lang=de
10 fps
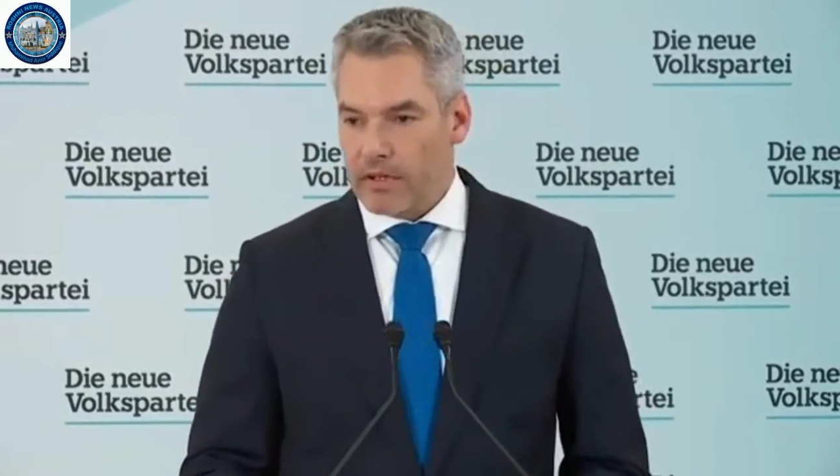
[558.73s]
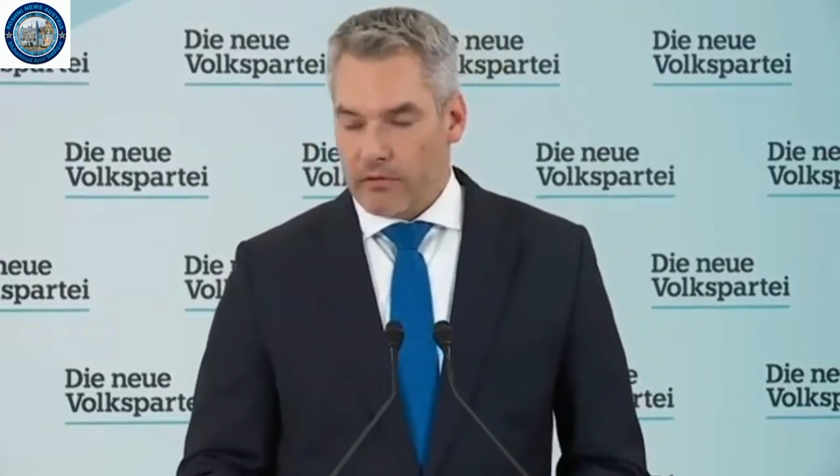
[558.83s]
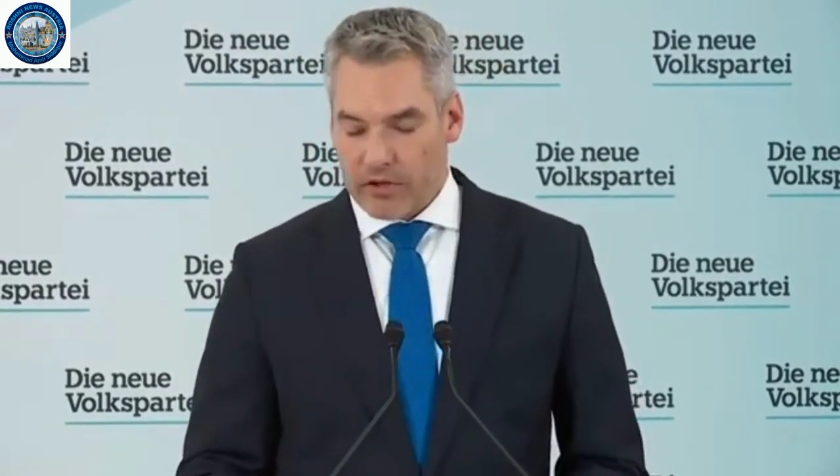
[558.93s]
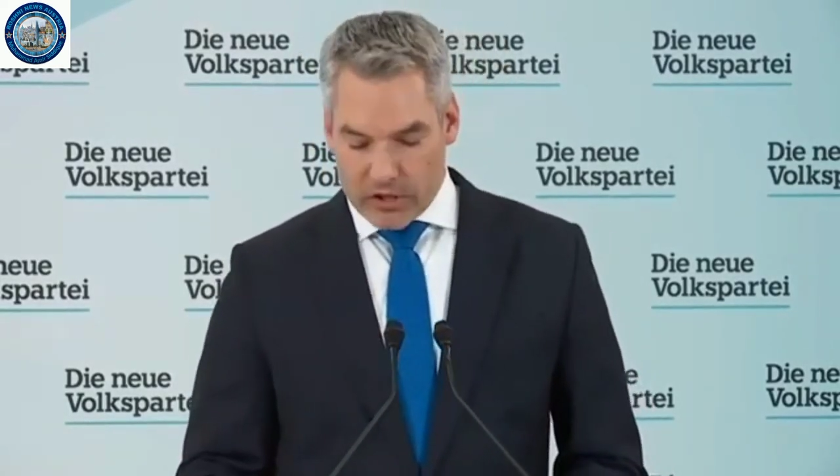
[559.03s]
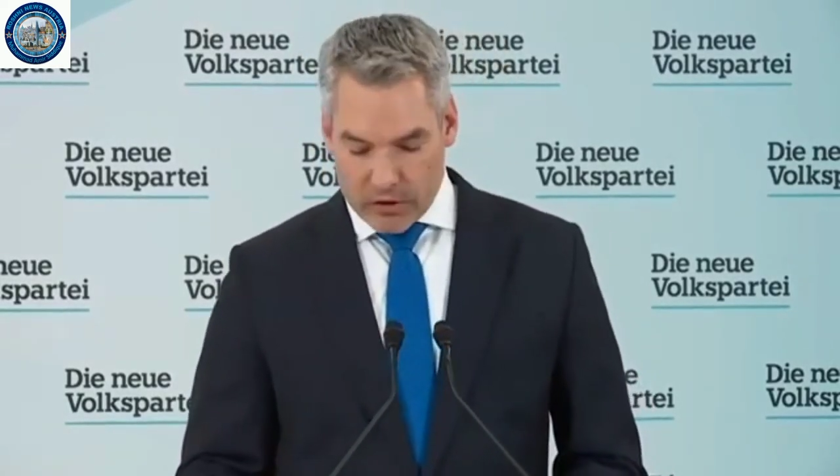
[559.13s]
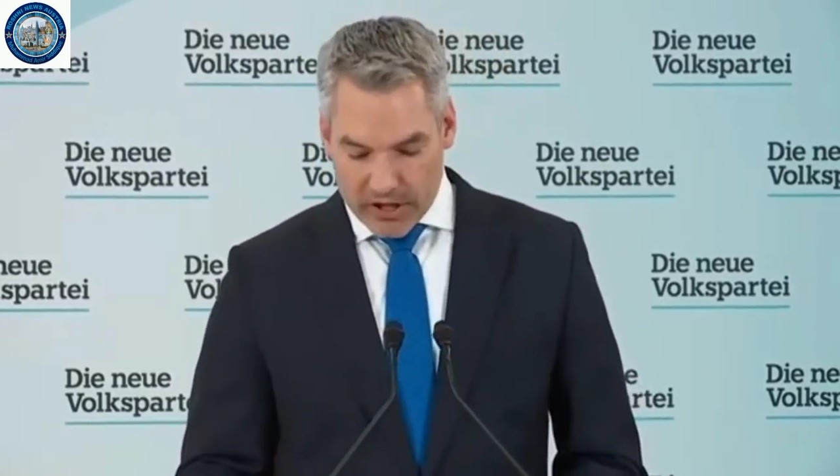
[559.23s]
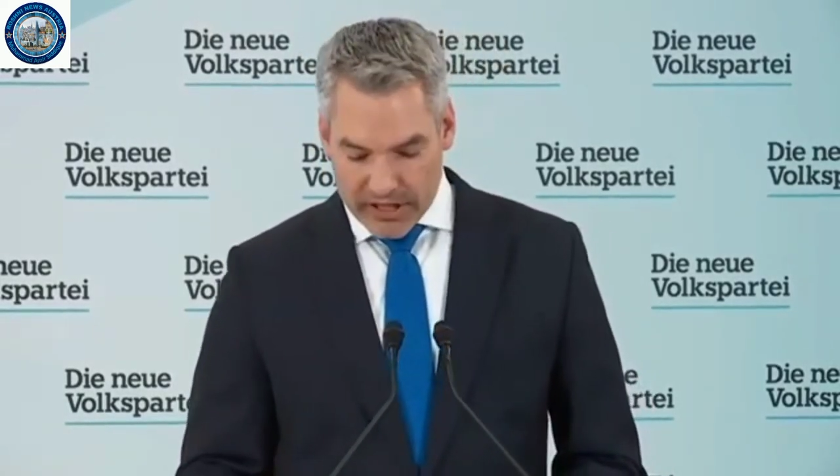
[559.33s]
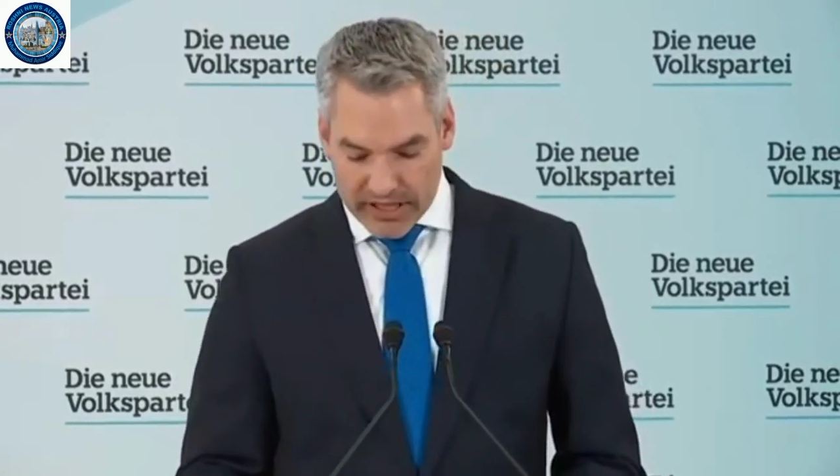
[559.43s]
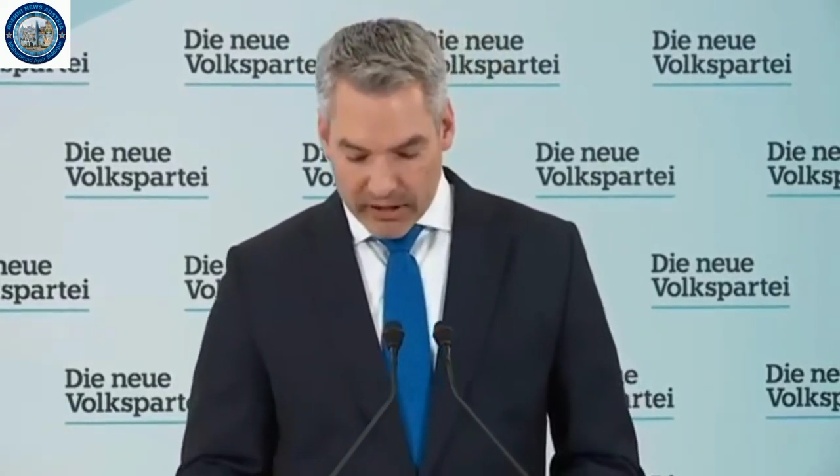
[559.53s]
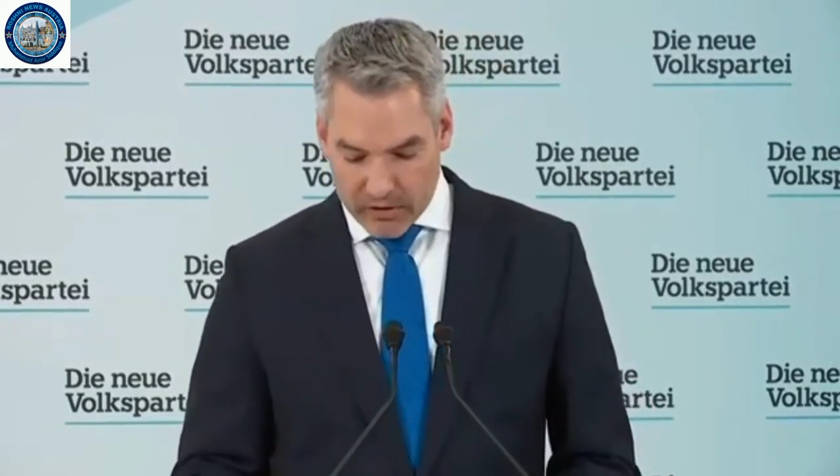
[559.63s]
für das neue
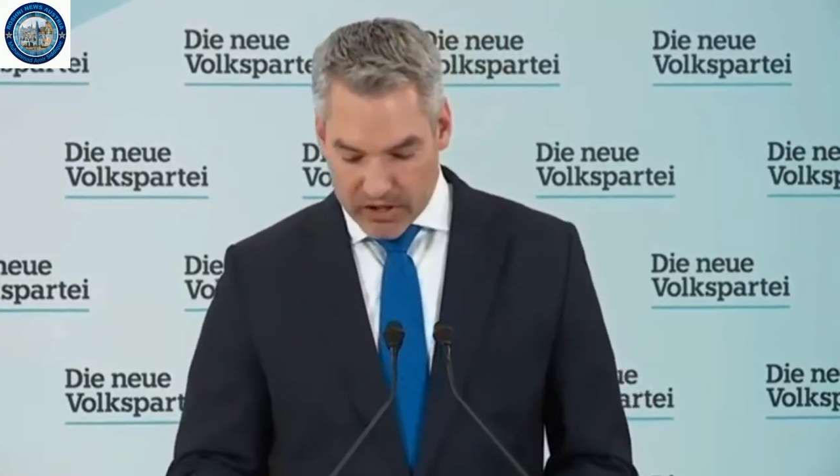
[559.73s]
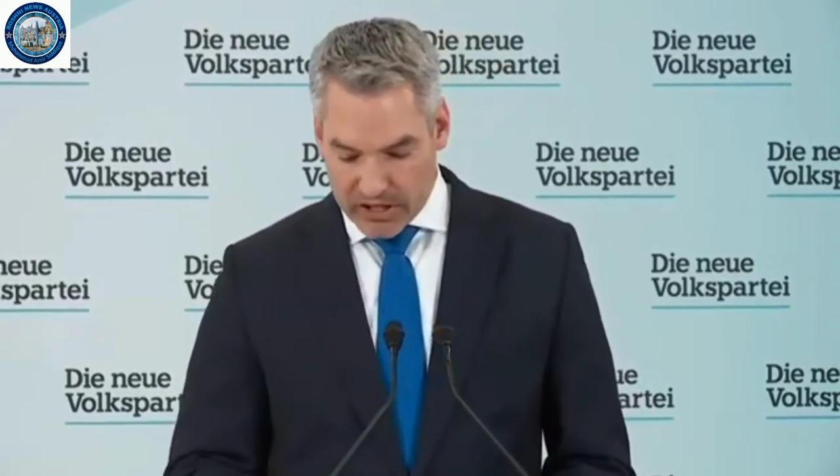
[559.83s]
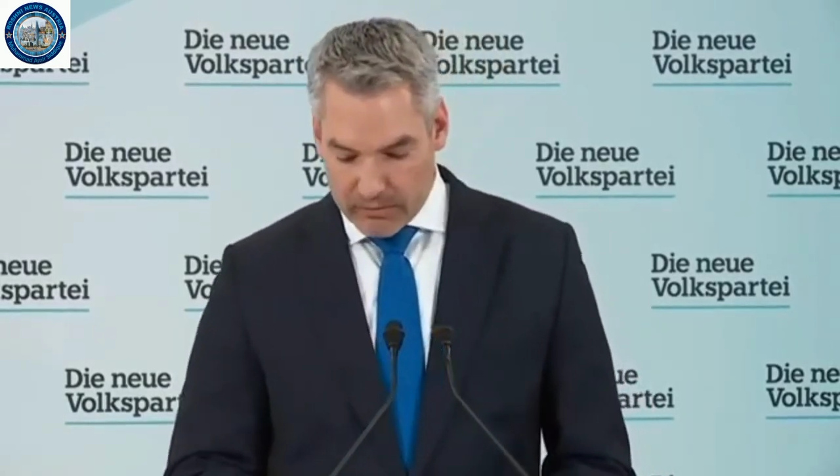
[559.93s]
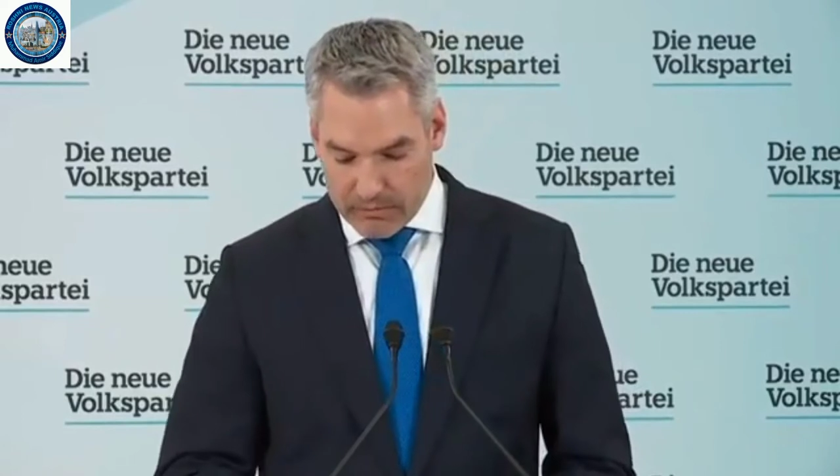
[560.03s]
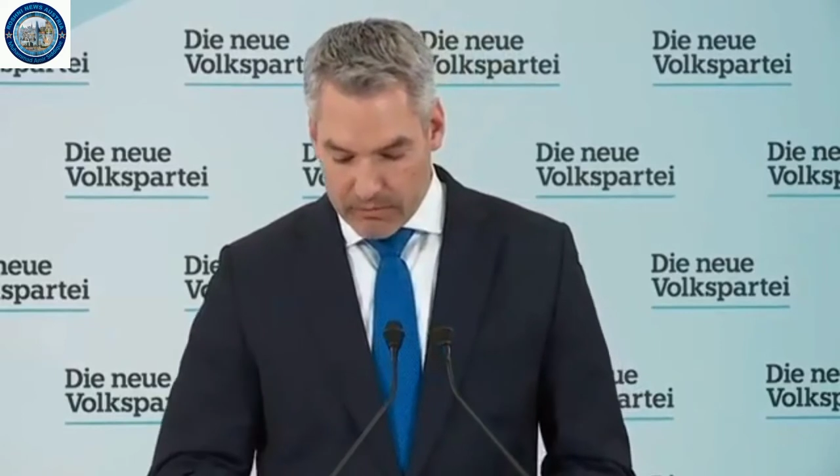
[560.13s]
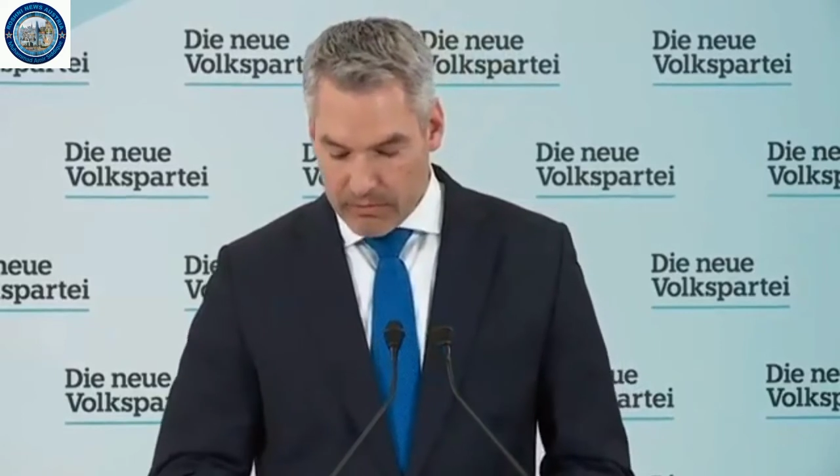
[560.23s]
Regierungsteam.